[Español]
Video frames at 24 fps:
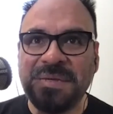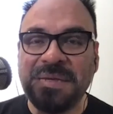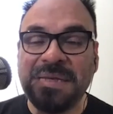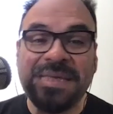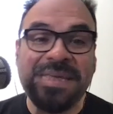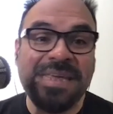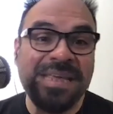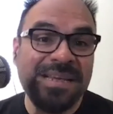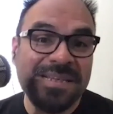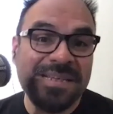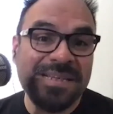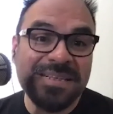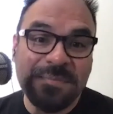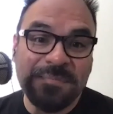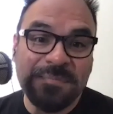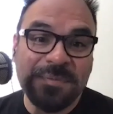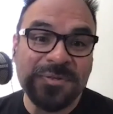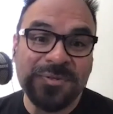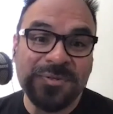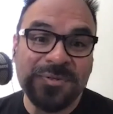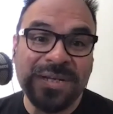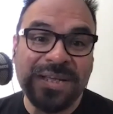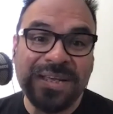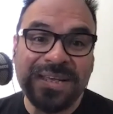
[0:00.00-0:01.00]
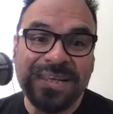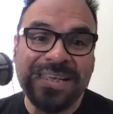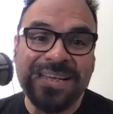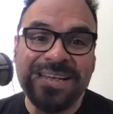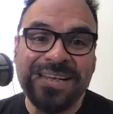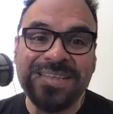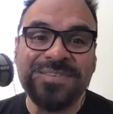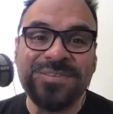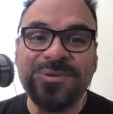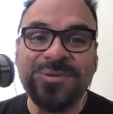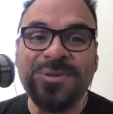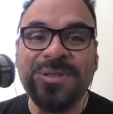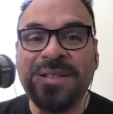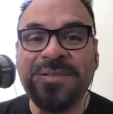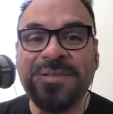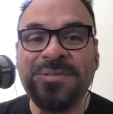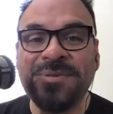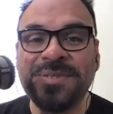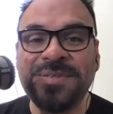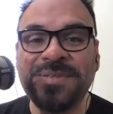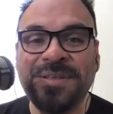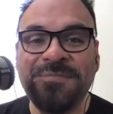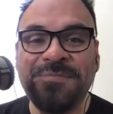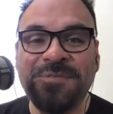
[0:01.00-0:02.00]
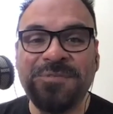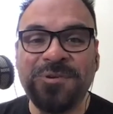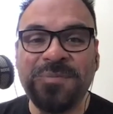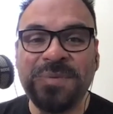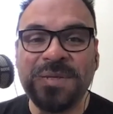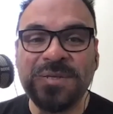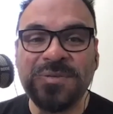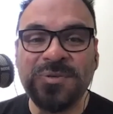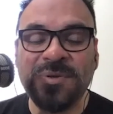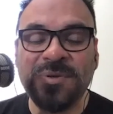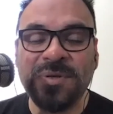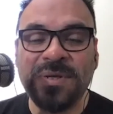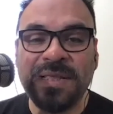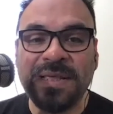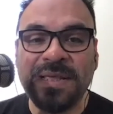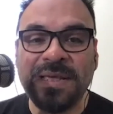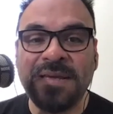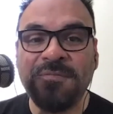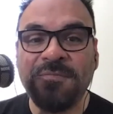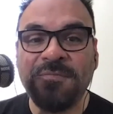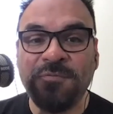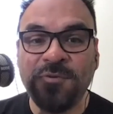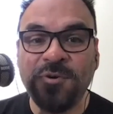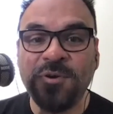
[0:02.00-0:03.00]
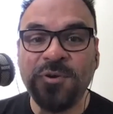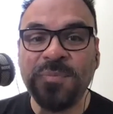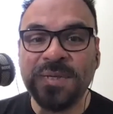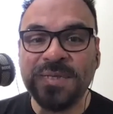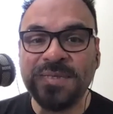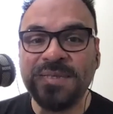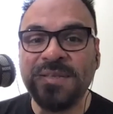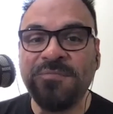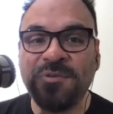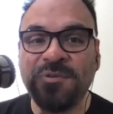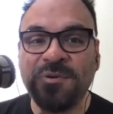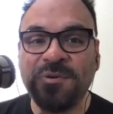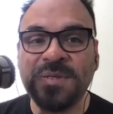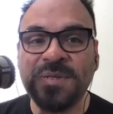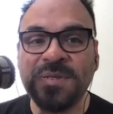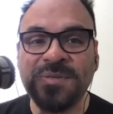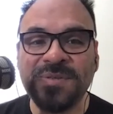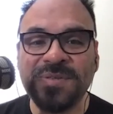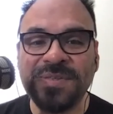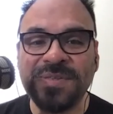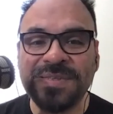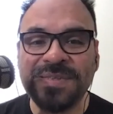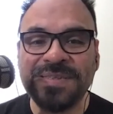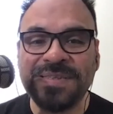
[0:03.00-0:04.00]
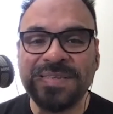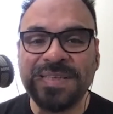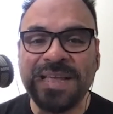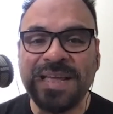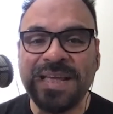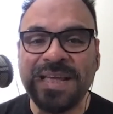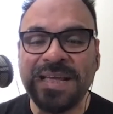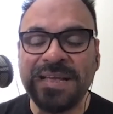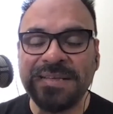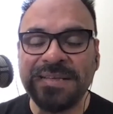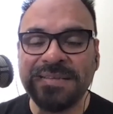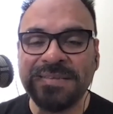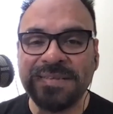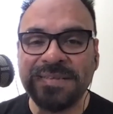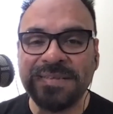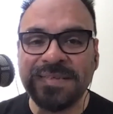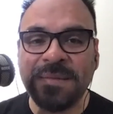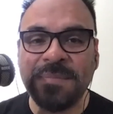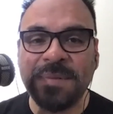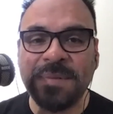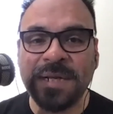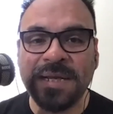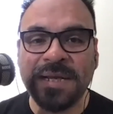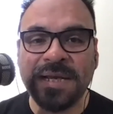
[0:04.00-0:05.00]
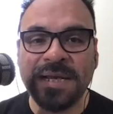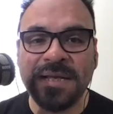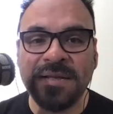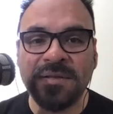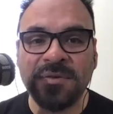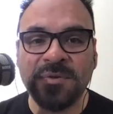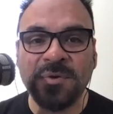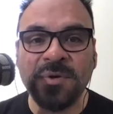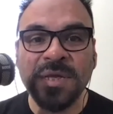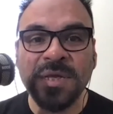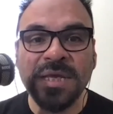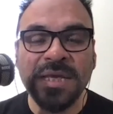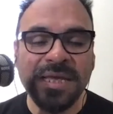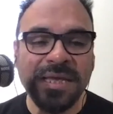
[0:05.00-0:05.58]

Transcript: quién es la persona a quien le estoy dando esta información y de qué forma esta información se está, se está manejando.